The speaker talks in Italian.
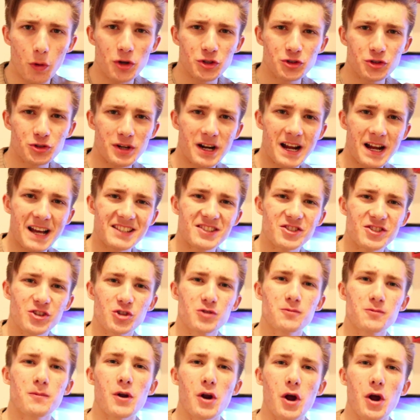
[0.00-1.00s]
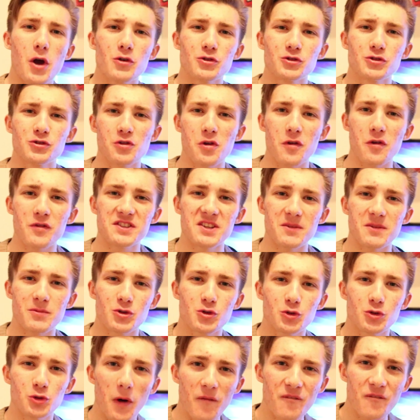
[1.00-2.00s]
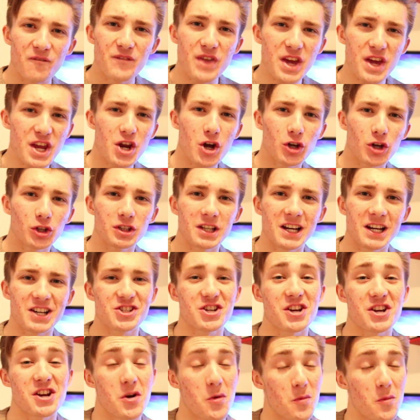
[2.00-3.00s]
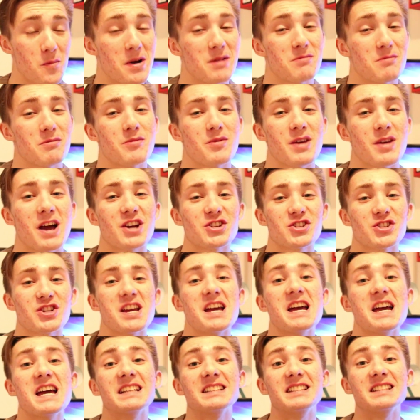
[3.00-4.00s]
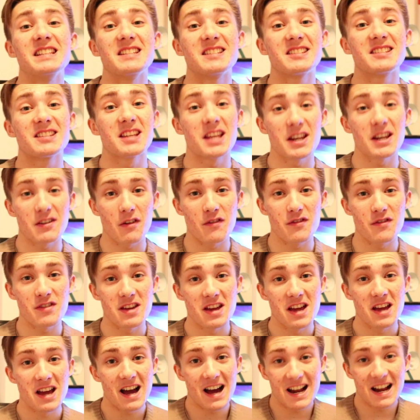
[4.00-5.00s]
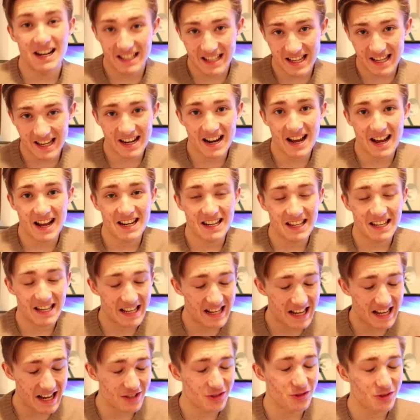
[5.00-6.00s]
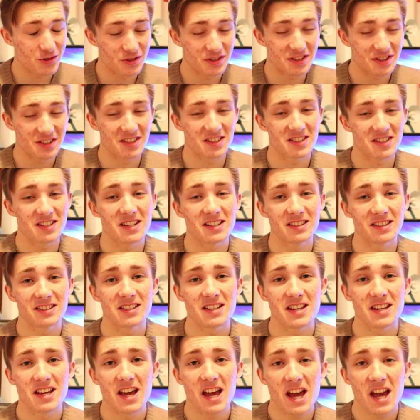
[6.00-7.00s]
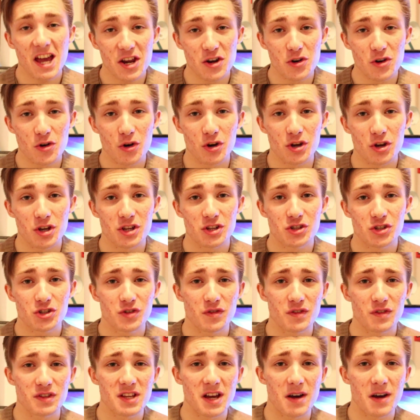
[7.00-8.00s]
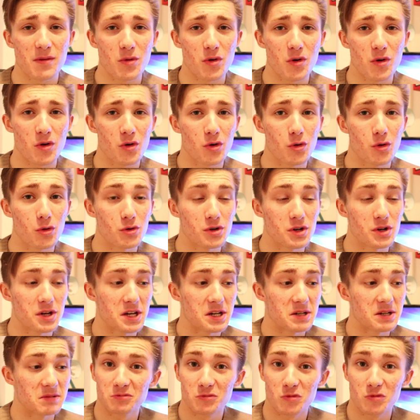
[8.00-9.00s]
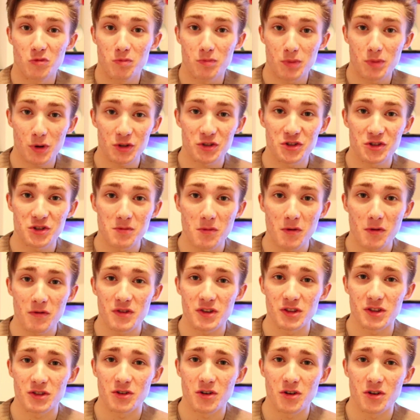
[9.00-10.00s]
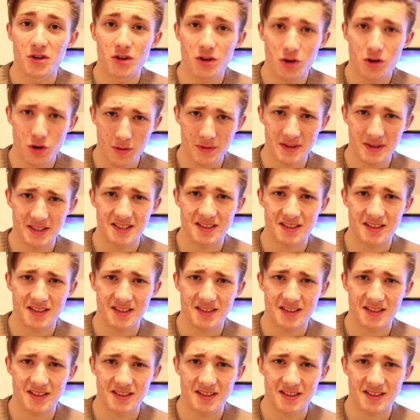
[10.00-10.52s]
questo ragazzi, io spero che questo video vi sia piaciuto, vi ricordo di lasciare un bel mi piace, di iscrivervi al canale in caso non siete iscritti e noi ci vediamo con un prossimo video, come